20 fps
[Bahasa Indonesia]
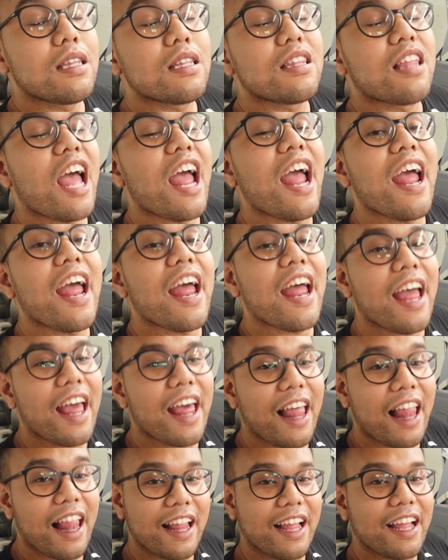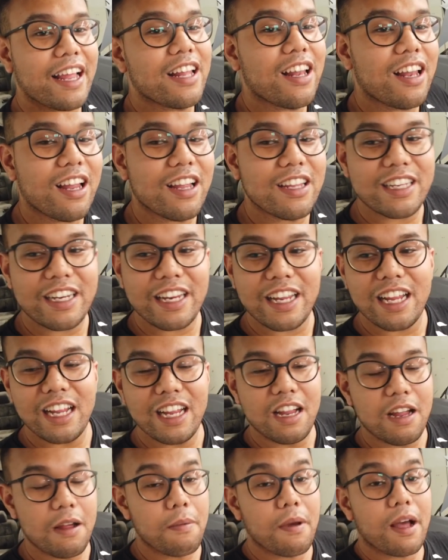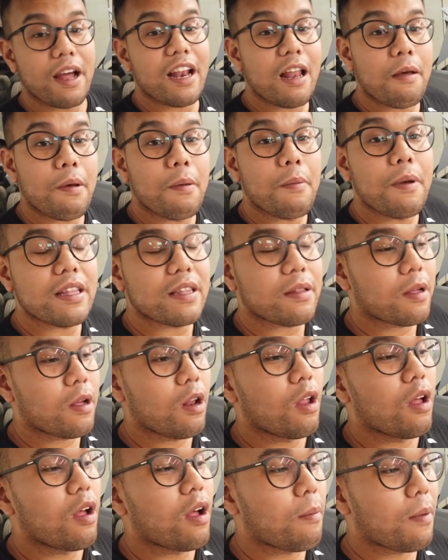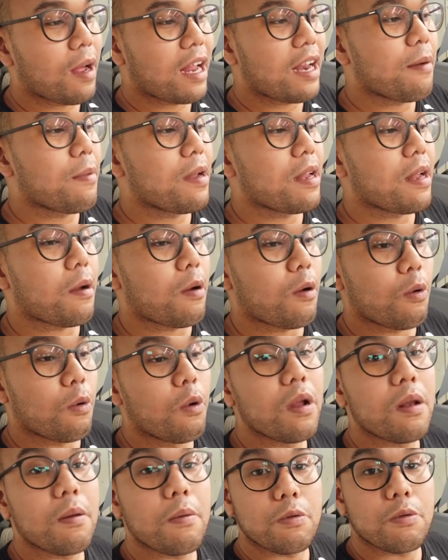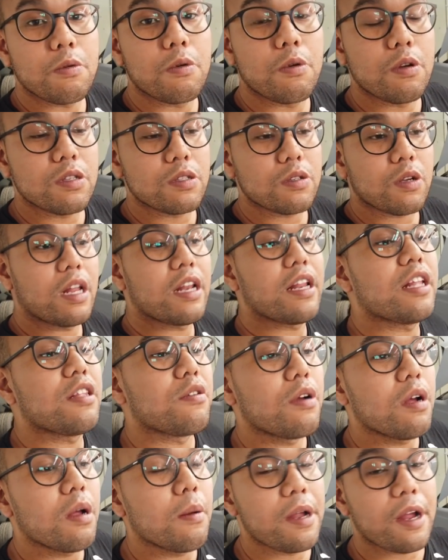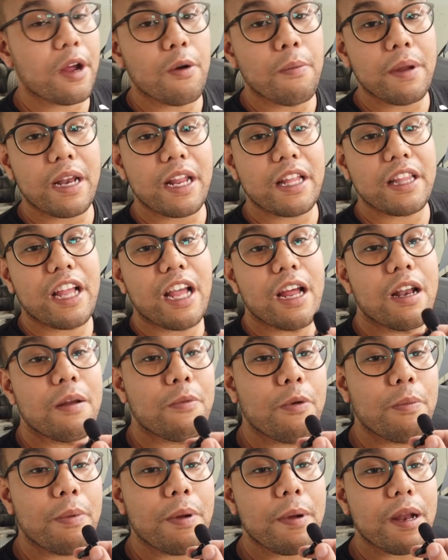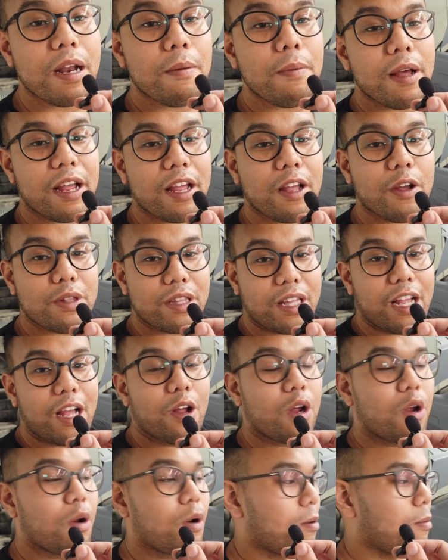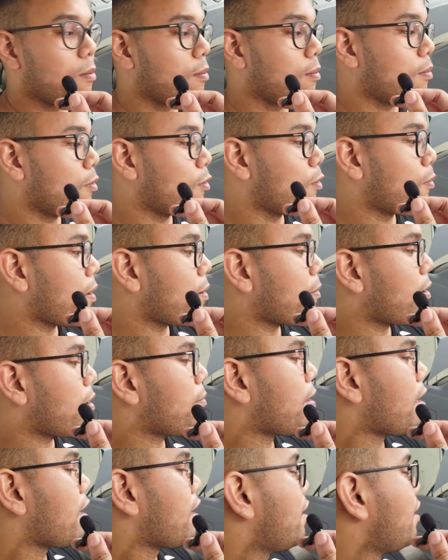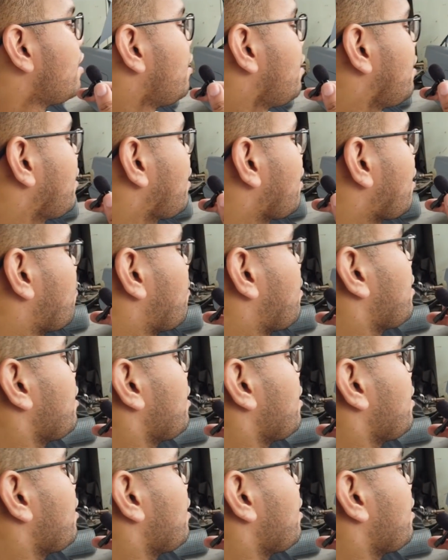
detail gitu jadi makanya lama banget kalau makanya banyak gue gue suka lihat juga banyak komen E36 eh, coupe mana bang E36 eh, coupe mana bang ya